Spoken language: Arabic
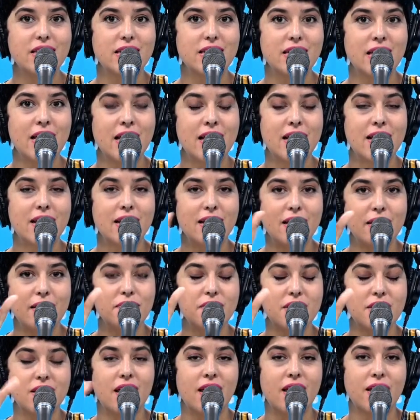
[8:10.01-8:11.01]
دينار
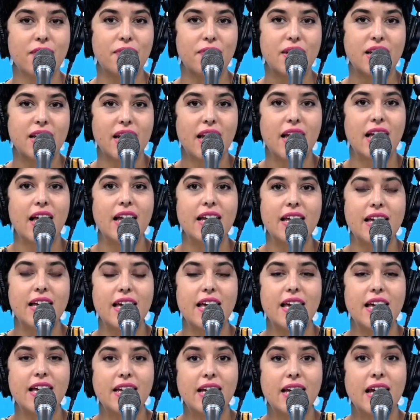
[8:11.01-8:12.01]
نفس التعريفه اللي نحكي آه،
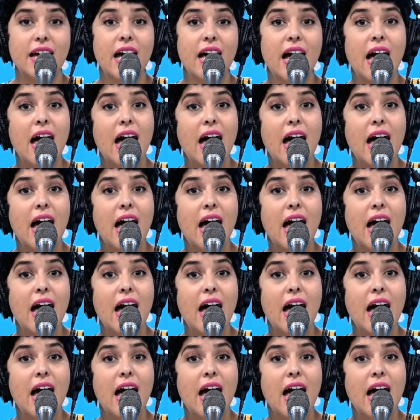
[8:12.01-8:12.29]
عليها هنا